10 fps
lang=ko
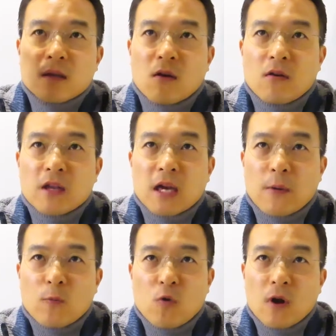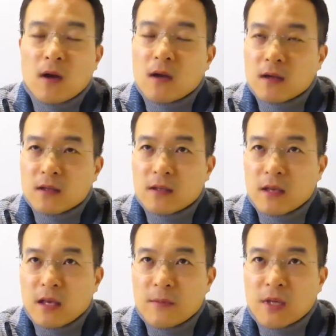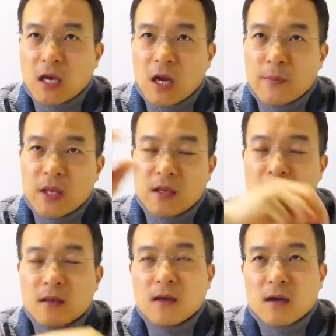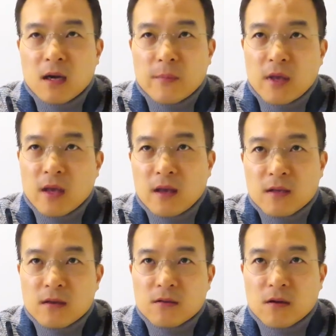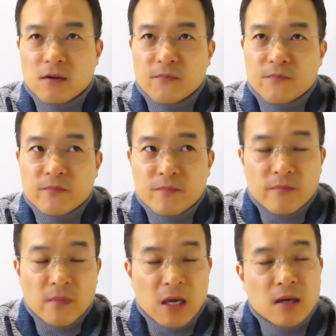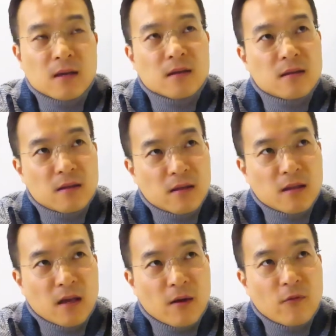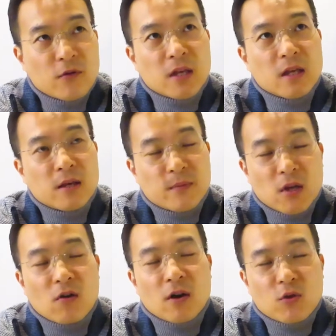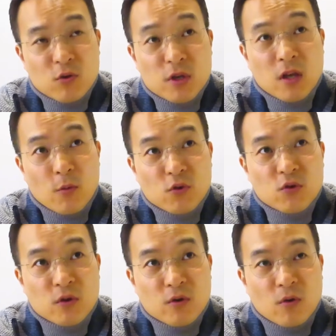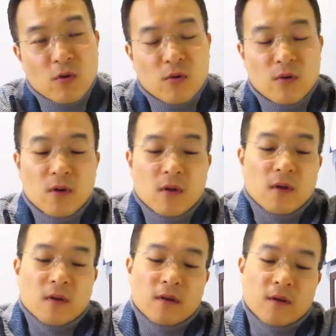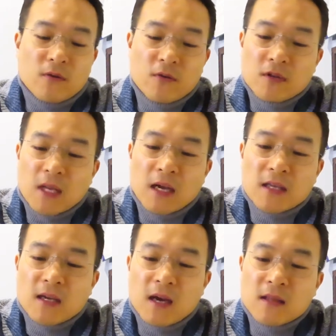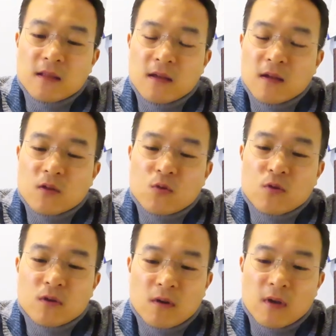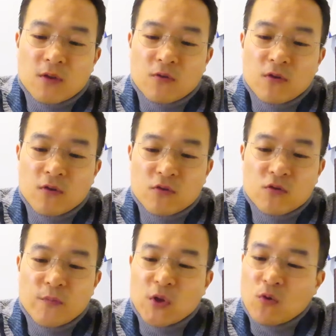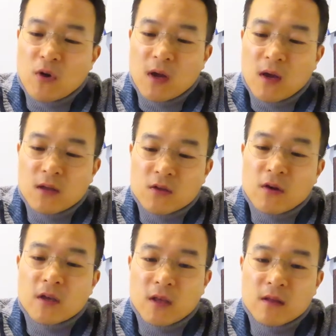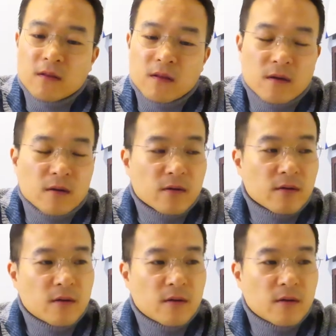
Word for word: 거리감과 이제 입체감이 함께 있어서 3D나 4D 입체 영화도 쉽게 볼 수 있고 그리고 장시간 독서를 해도 눈 피로가 적게 되는데요